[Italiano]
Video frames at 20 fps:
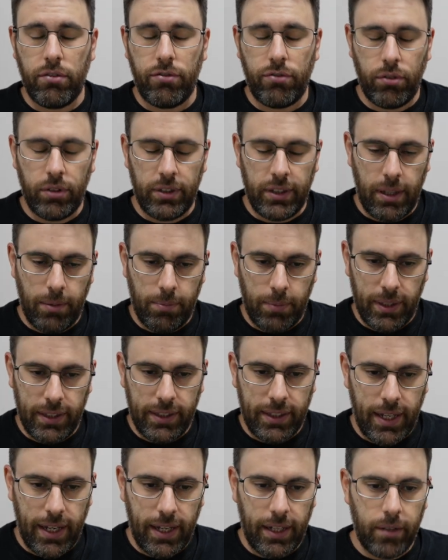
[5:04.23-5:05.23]

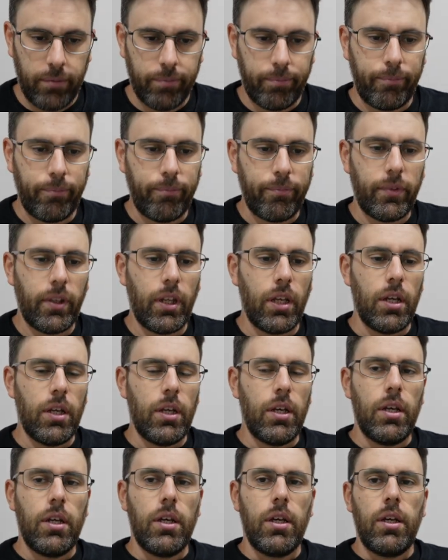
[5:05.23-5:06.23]
Fondamentale.
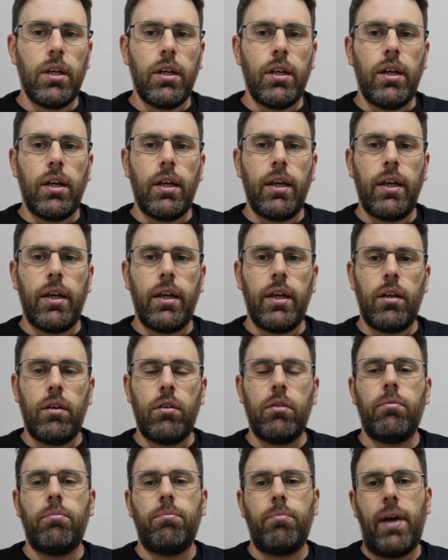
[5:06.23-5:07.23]

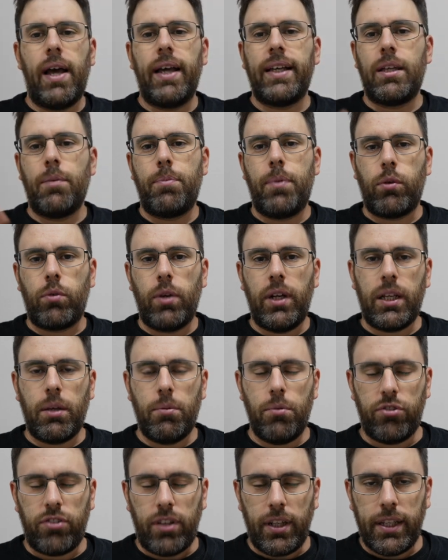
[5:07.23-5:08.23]
E anche per quelli che
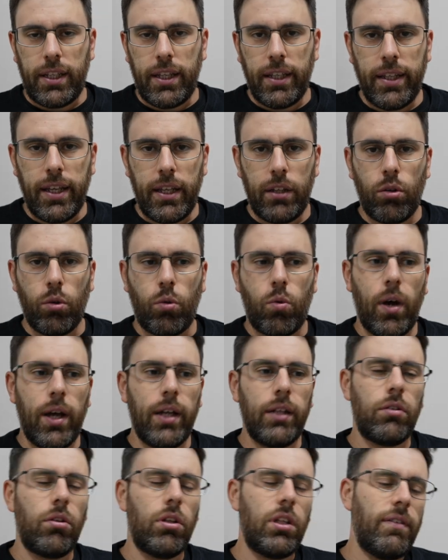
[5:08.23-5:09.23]
mi stanno chiedendo
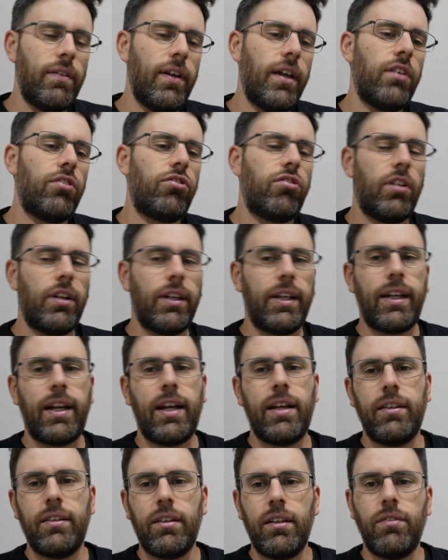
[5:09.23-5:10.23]
quanto deve essere
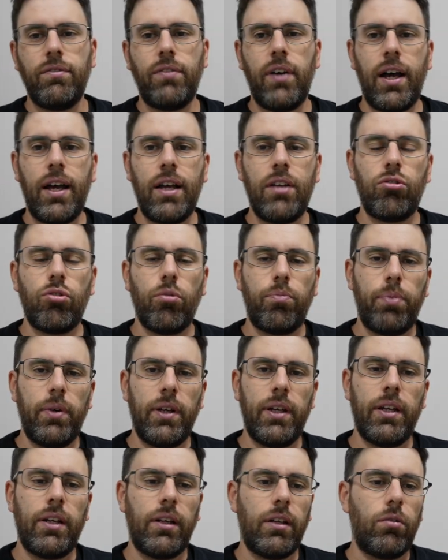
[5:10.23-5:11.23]
grande il vaso
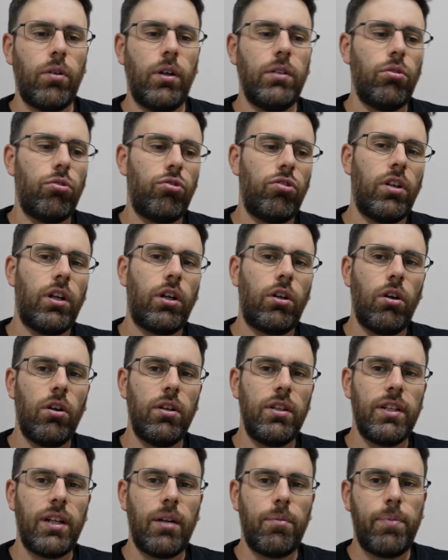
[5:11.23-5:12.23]
per quando si
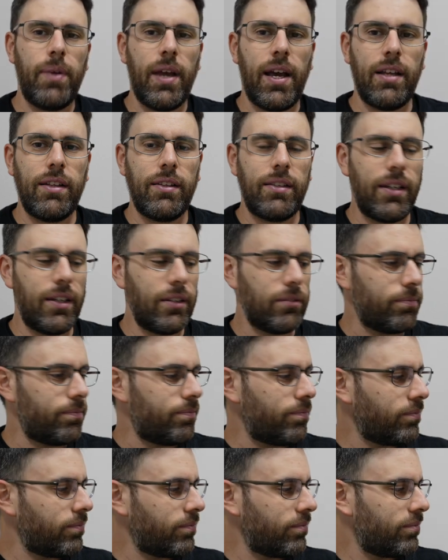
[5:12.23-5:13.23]
raccoglie la pianta,
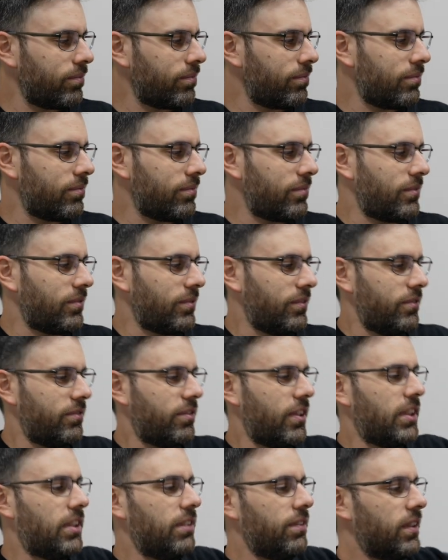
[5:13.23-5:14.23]

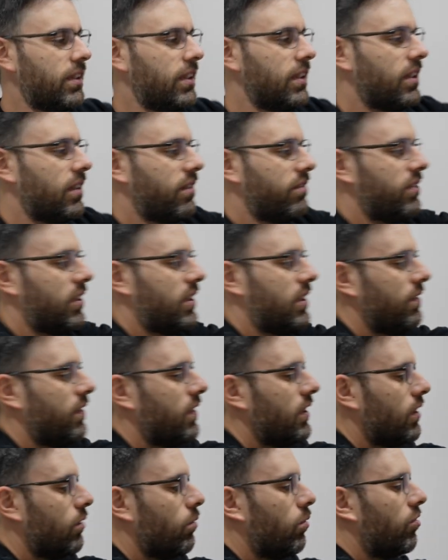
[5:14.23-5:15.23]
fatti vedere, fatti
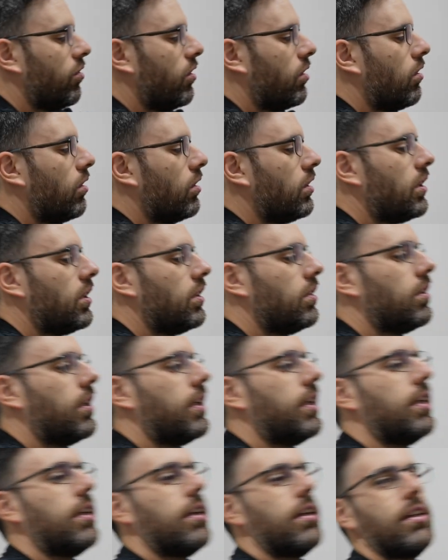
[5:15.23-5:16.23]
vedere due secondi,
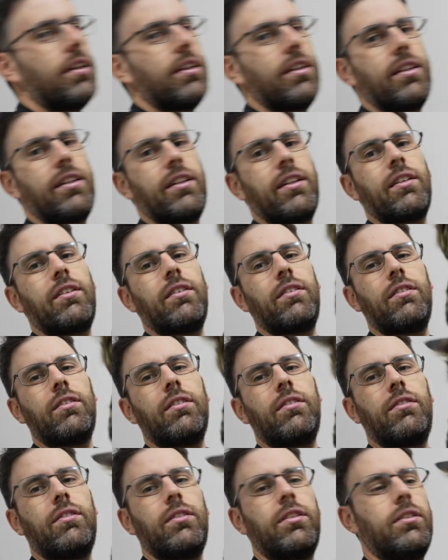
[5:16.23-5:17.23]
ah, eccolo
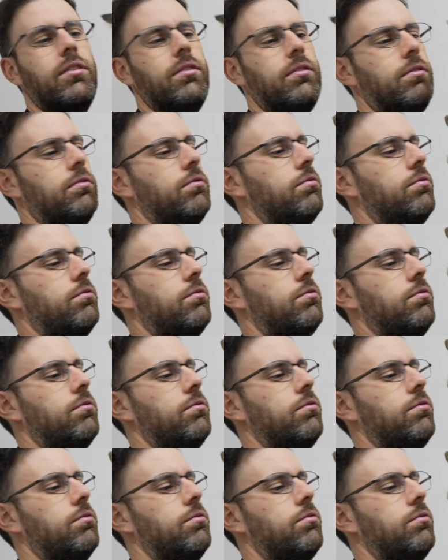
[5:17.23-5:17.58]
qui.